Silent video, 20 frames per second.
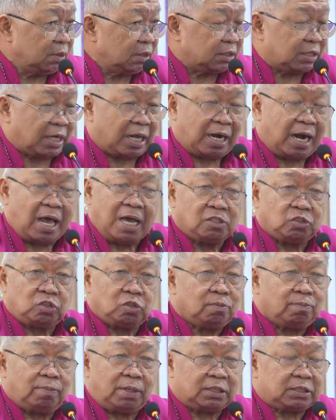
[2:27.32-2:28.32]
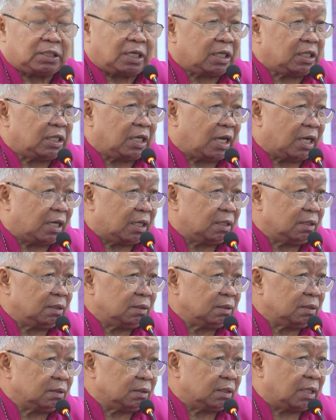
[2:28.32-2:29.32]
Saya langsung berteriak
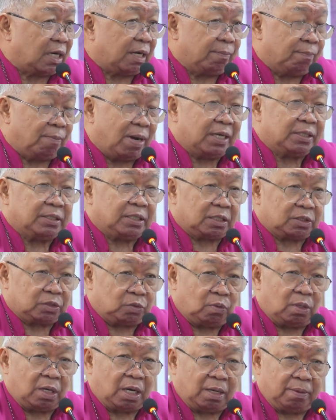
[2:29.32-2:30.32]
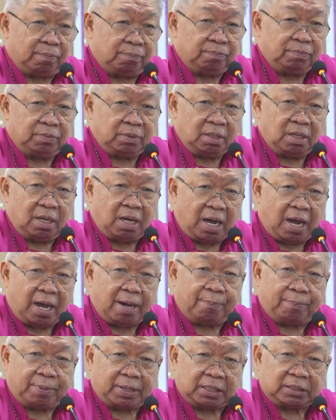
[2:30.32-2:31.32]
dan banyak juga
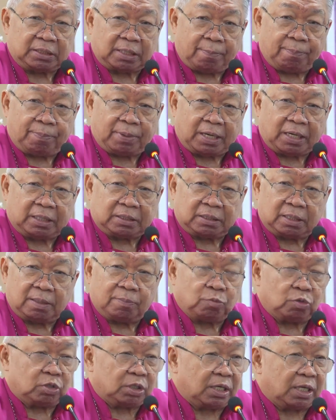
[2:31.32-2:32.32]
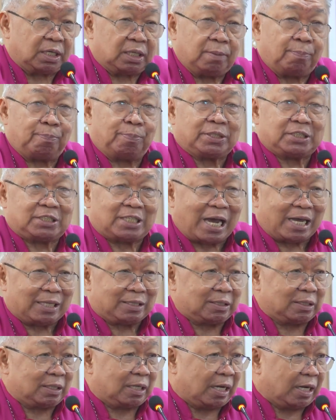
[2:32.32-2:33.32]
aparat-aparat kemudian dipecat
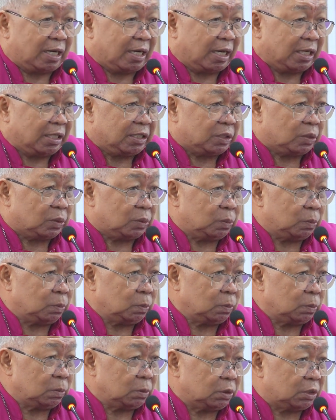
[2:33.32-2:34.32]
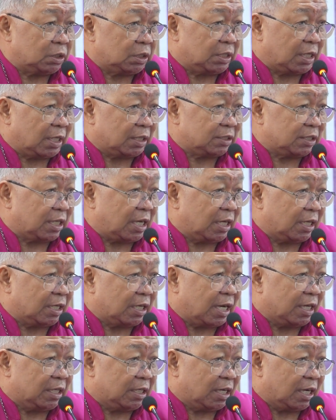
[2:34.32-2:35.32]
karena itu. Sejak saya
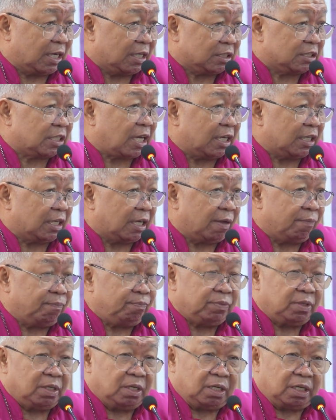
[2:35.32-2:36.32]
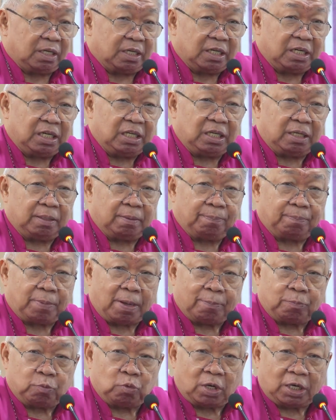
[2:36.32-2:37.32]
kehadiran saya di
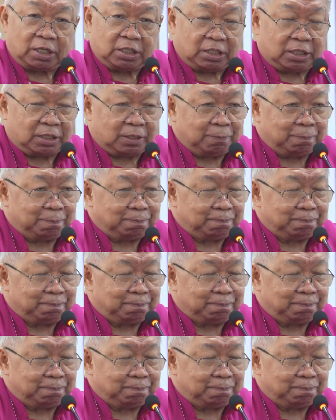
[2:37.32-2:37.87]
Papua ini.